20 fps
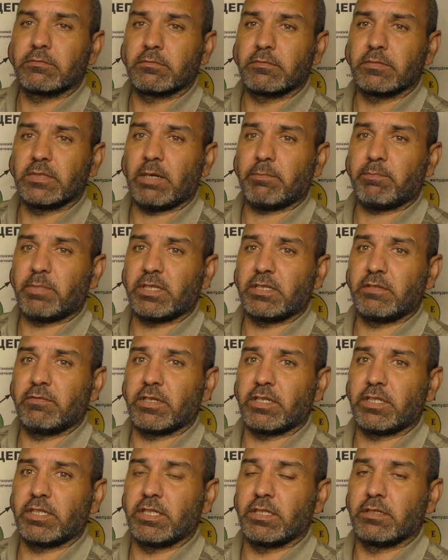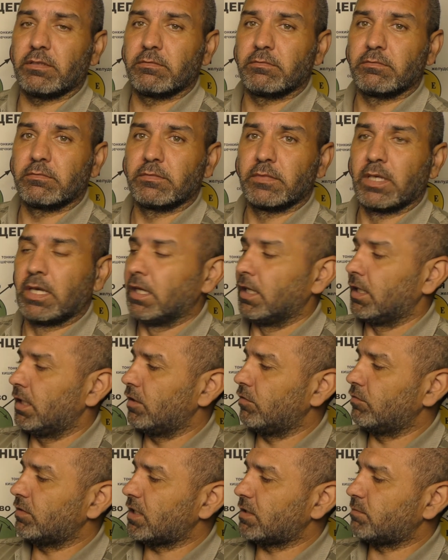я подтвердил.
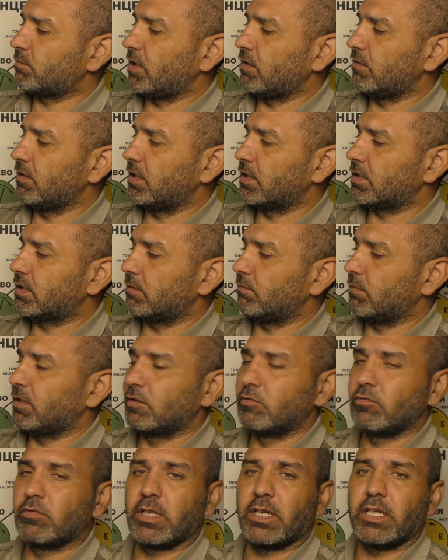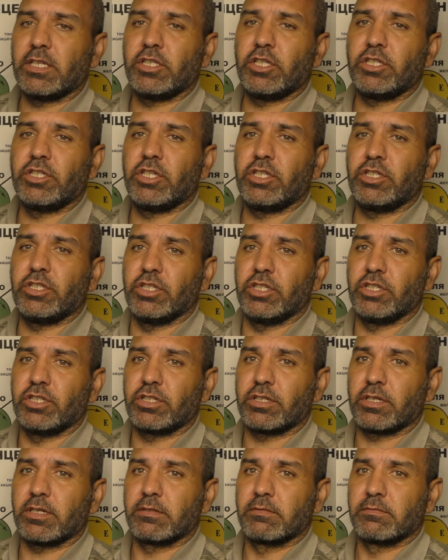И у нас появилась, мигнула
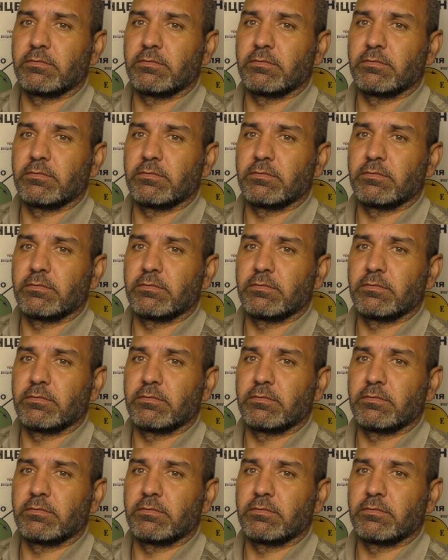единичка.